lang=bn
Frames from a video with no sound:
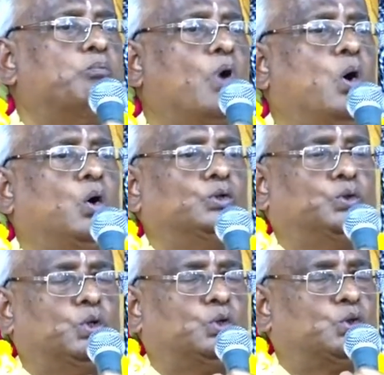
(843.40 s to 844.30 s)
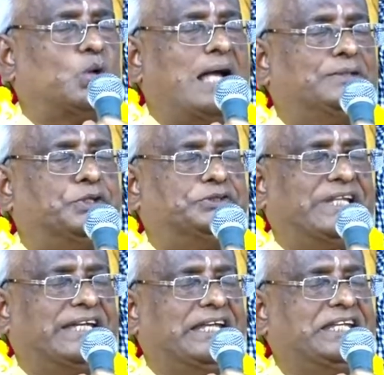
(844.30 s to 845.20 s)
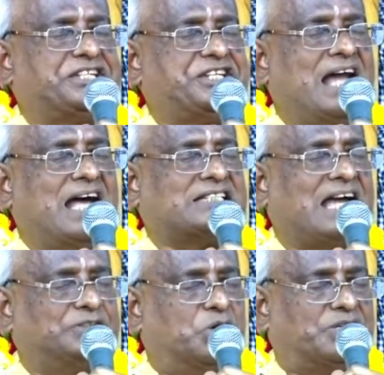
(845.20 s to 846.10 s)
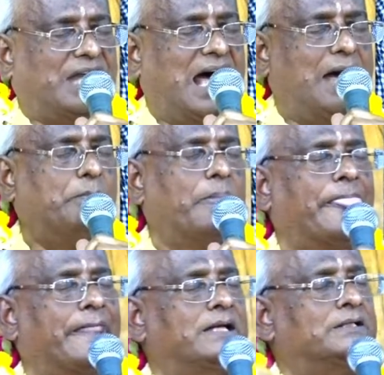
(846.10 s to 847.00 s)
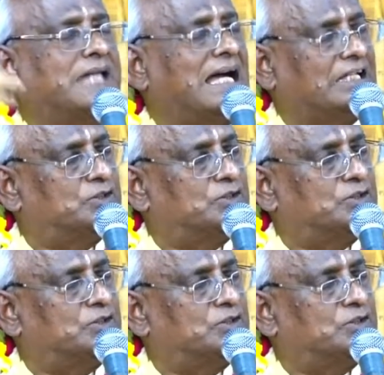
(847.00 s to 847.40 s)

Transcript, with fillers: বহু দূর দূরান্ত থেকে ঋষিরা সাধকরা তাকে